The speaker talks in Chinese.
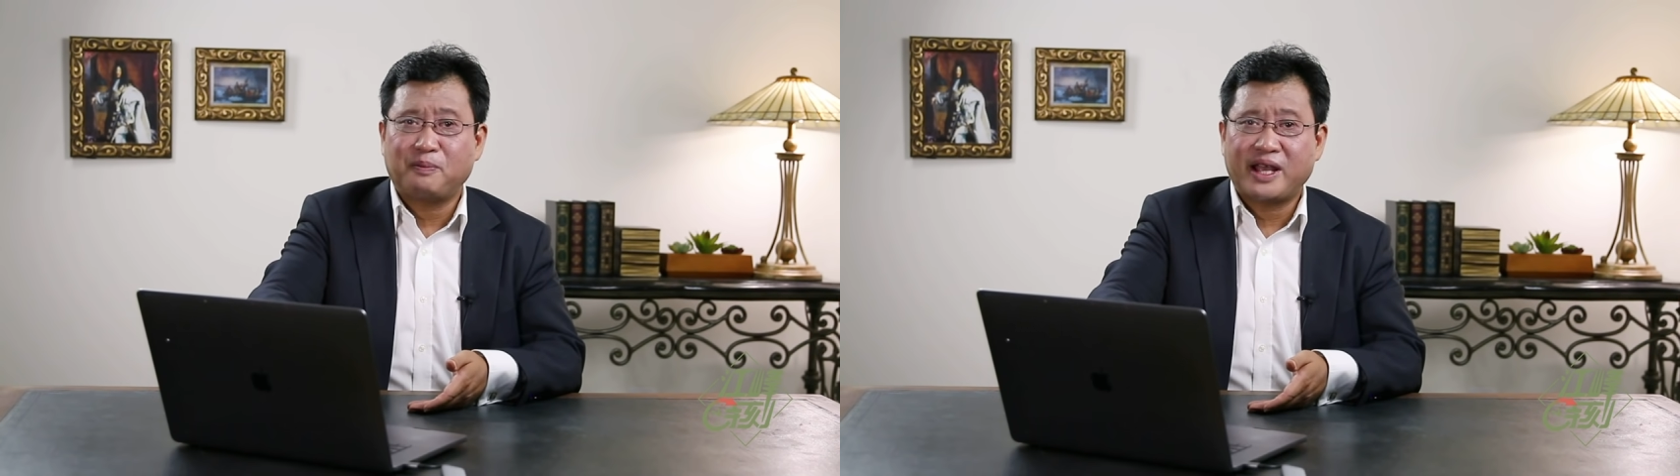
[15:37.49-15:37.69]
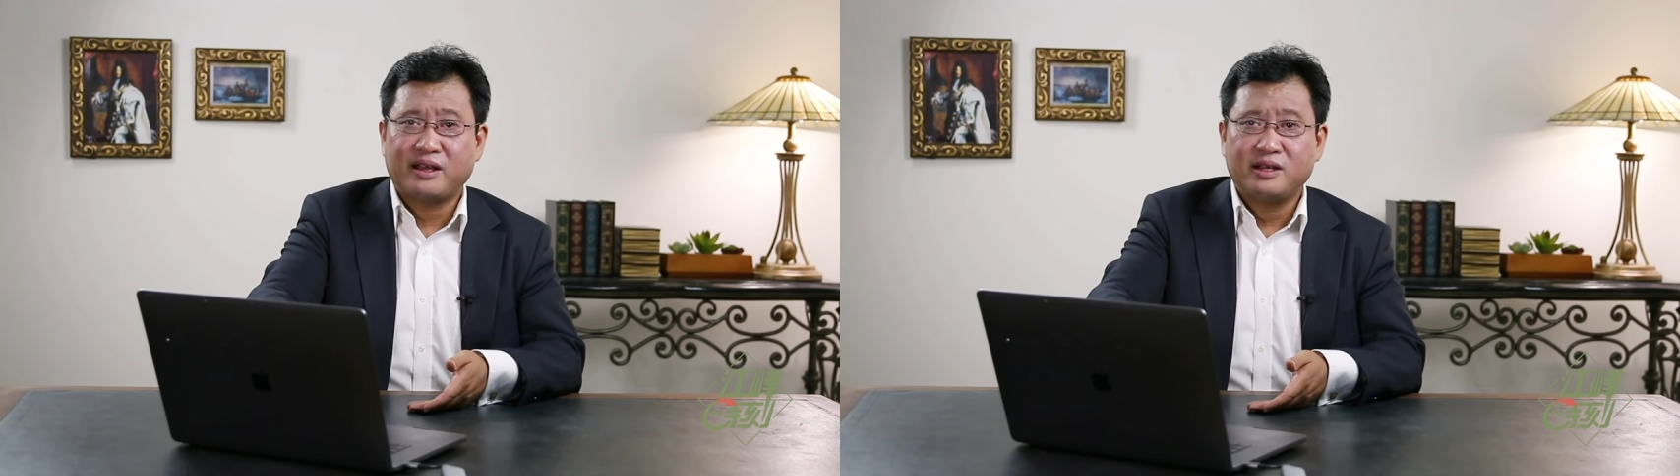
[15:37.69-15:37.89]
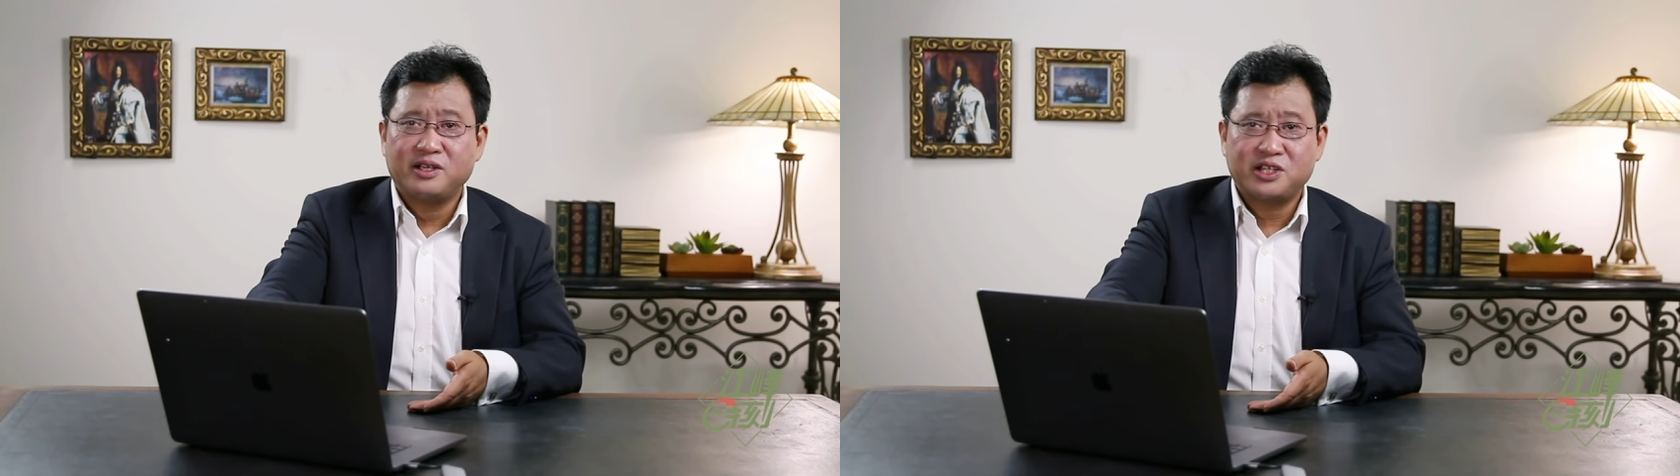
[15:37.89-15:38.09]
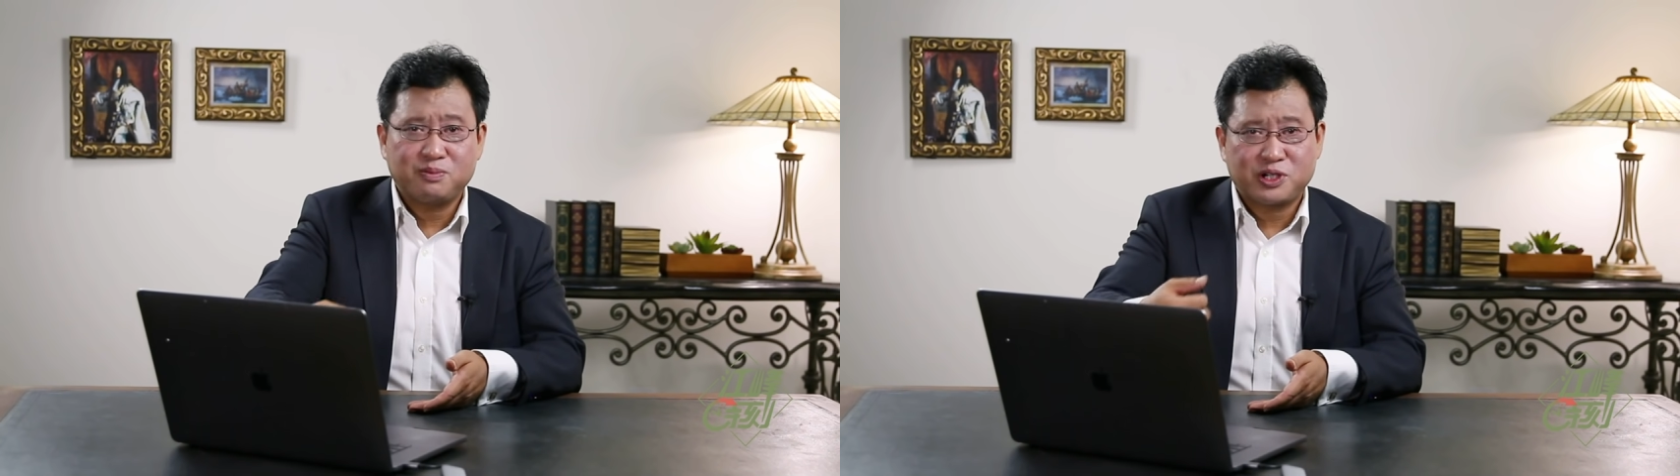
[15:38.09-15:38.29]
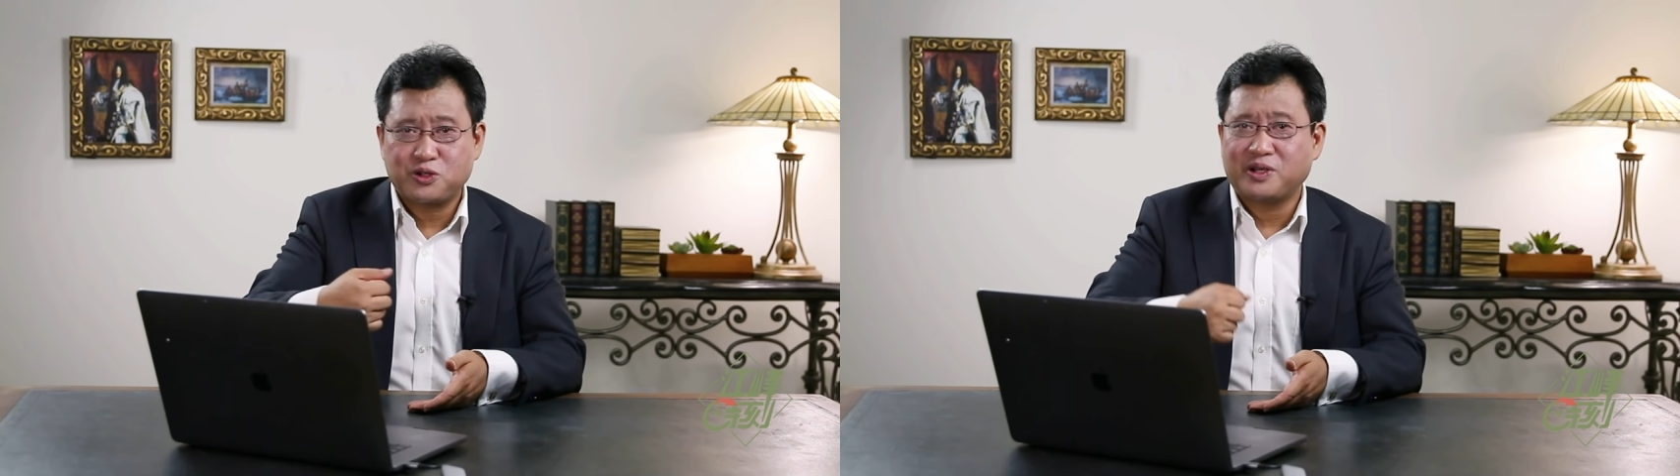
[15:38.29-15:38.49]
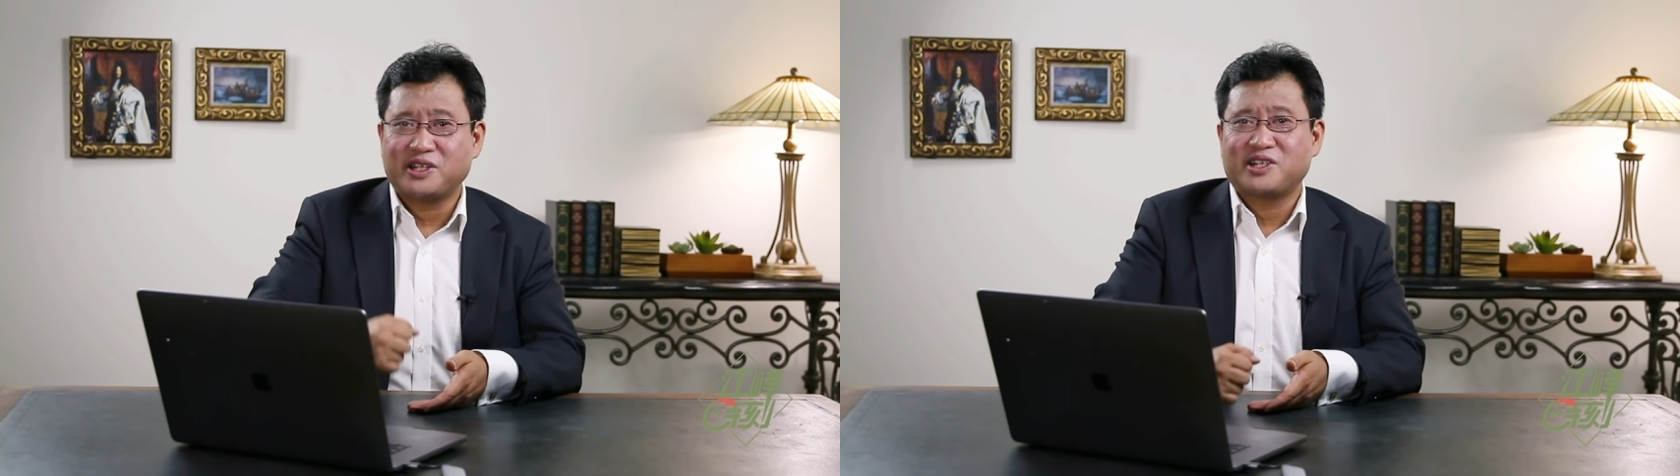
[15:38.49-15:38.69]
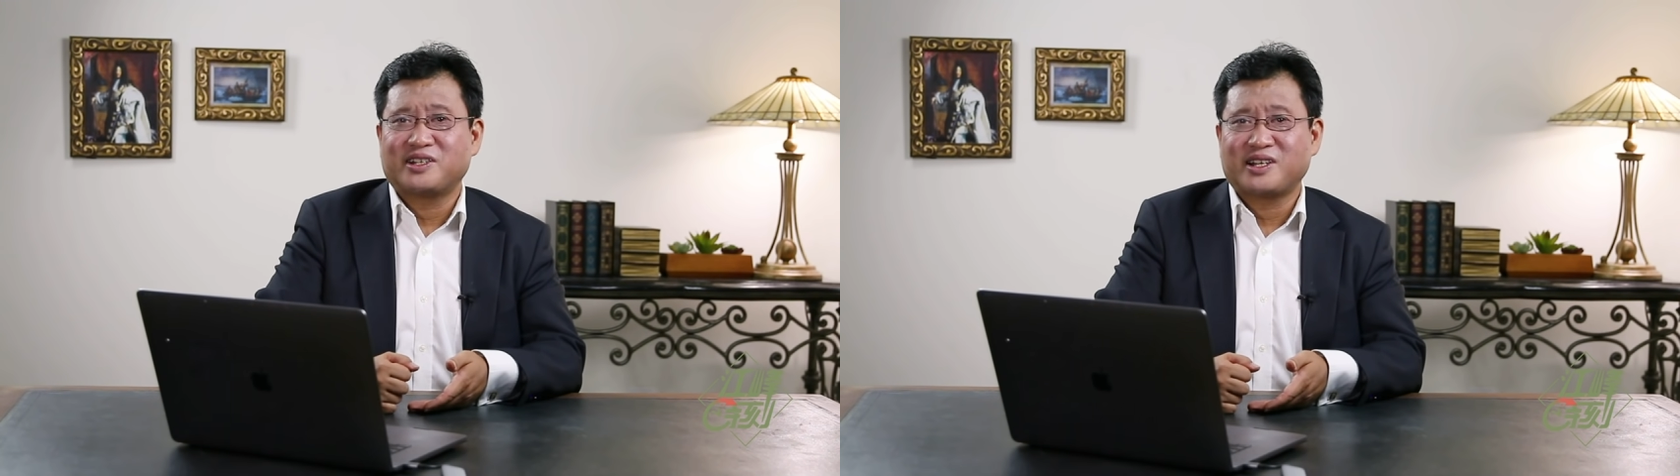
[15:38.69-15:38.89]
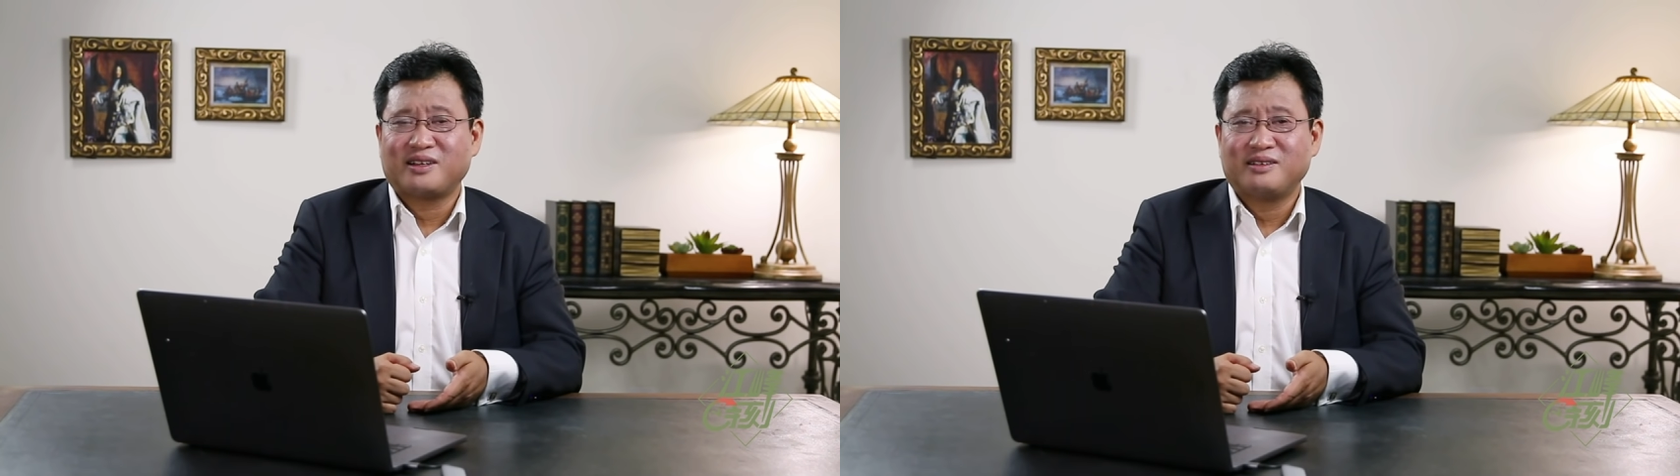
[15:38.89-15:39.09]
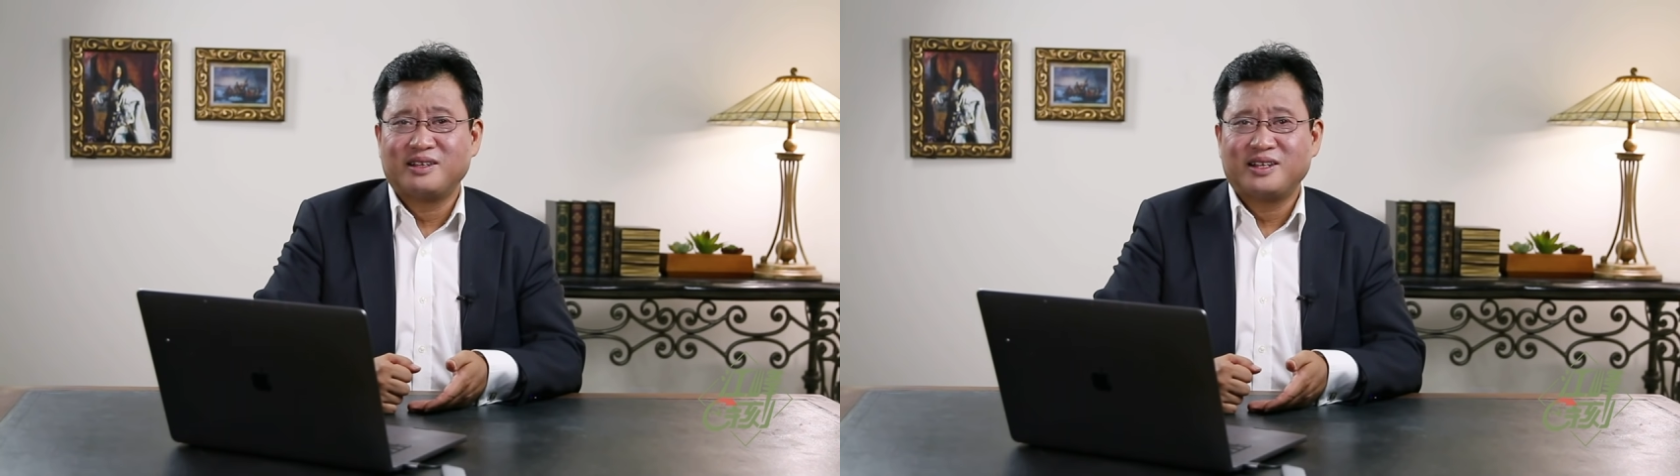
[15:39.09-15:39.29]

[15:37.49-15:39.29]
备案，是不是顺理成章？